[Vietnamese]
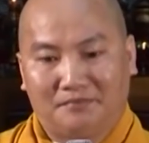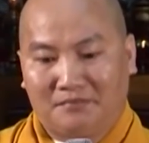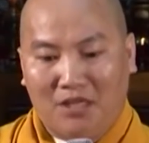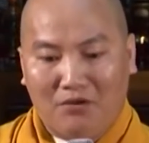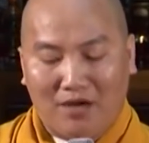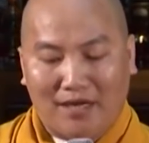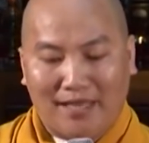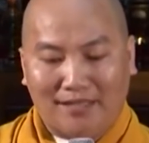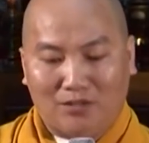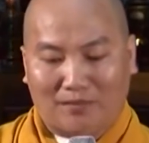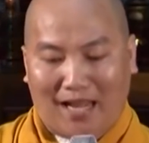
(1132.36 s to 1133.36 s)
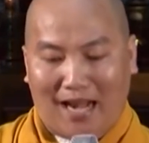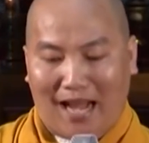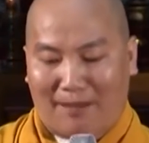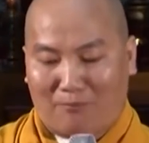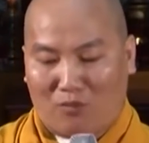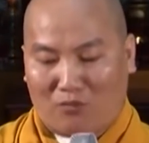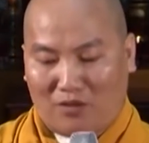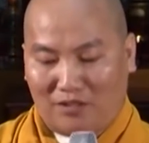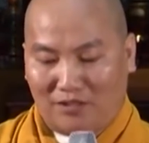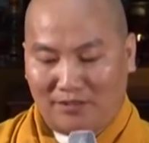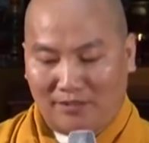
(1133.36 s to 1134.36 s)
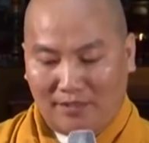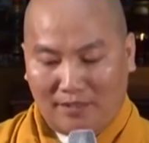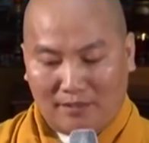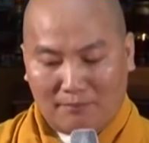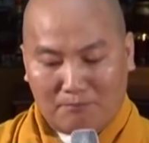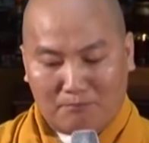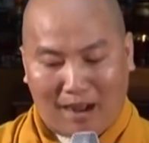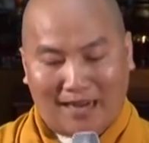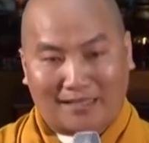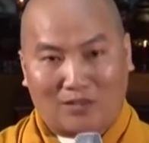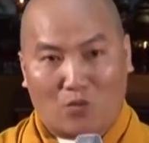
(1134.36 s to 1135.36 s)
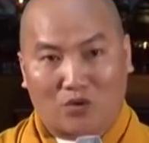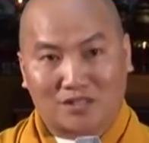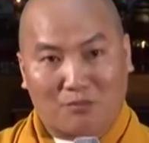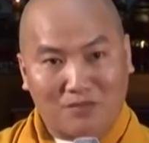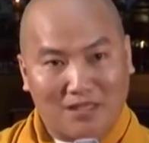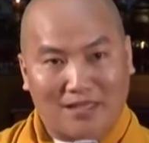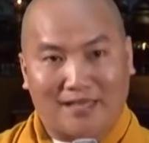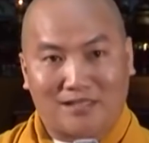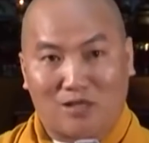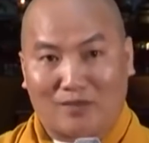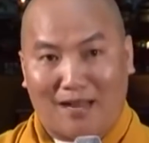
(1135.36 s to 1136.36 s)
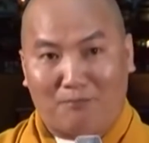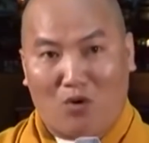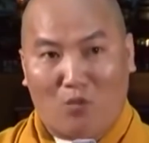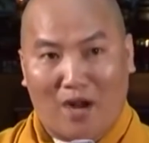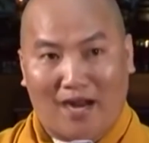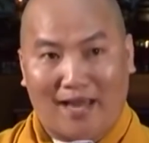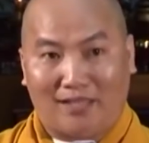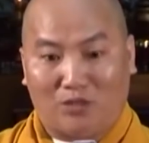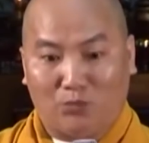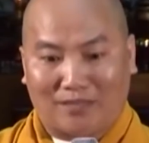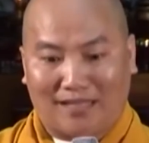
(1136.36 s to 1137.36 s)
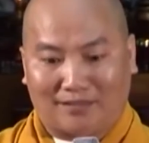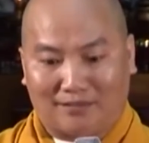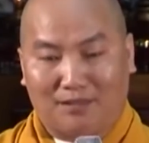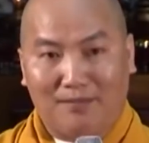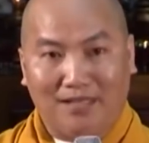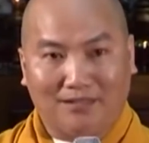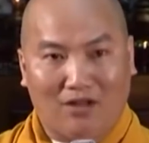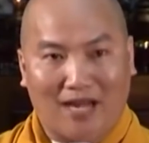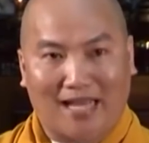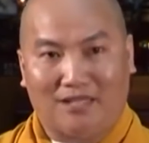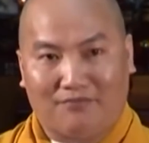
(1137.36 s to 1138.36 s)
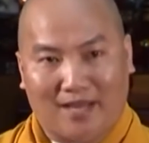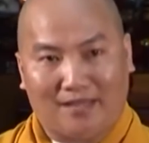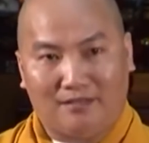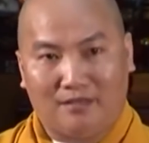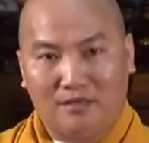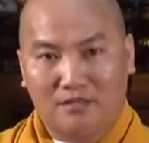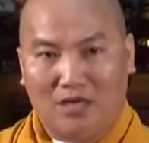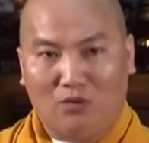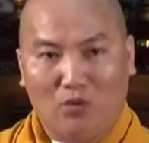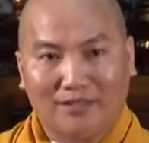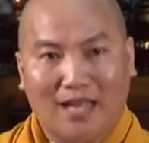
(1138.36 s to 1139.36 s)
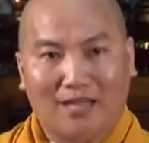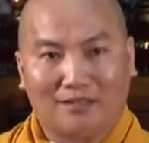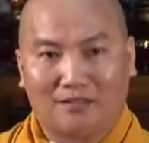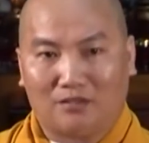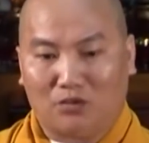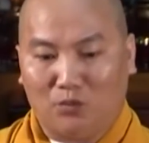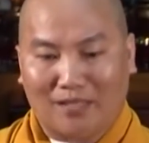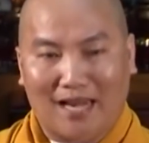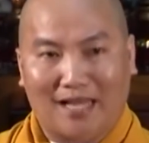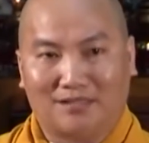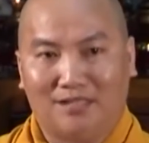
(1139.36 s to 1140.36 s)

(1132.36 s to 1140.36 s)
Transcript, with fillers: Nếu ở đây chúng ta là một con người bằng cái cuộc sống như vậy, trong các mối quan hệ chúng ta thừa biết nó là như vậy. Trên nguyên tắc chúng ta là